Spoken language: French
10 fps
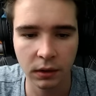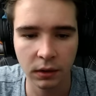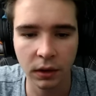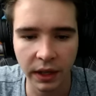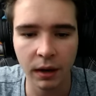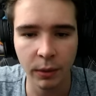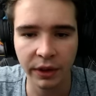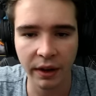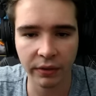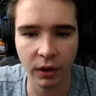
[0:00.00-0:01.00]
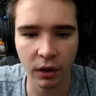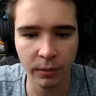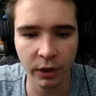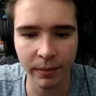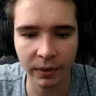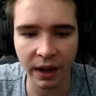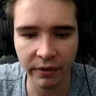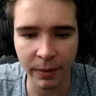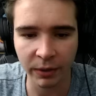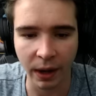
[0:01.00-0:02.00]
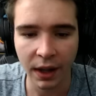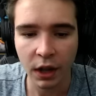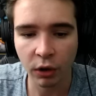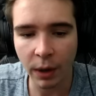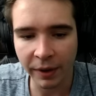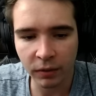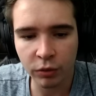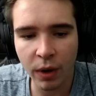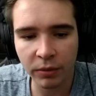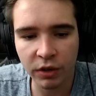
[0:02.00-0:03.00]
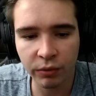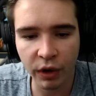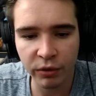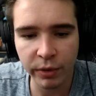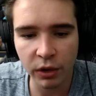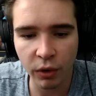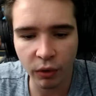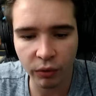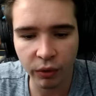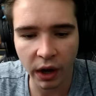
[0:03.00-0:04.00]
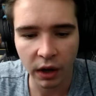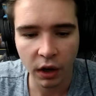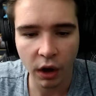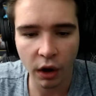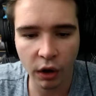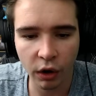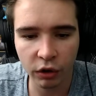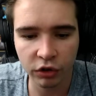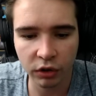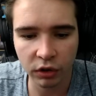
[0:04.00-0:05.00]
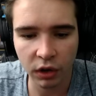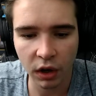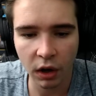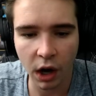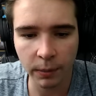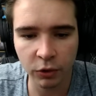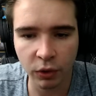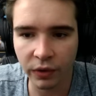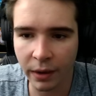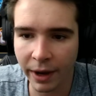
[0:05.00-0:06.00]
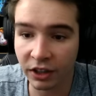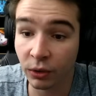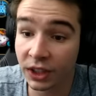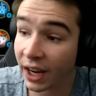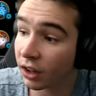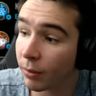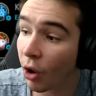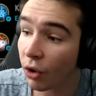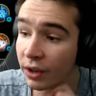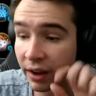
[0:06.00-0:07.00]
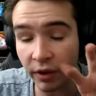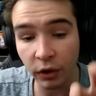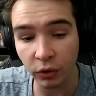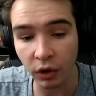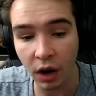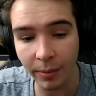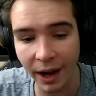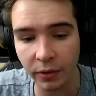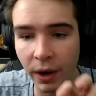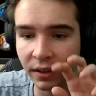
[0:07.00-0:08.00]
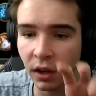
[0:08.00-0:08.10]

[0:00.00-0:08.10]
Ok, le mode draft, le mode draft marche bien. Donc là, par exemple, tu mets un petit voix du milieu, voix euh, jungle, hop, tu trouves un match. Donc directement, au lieu d'avoir le truc en bas à droite,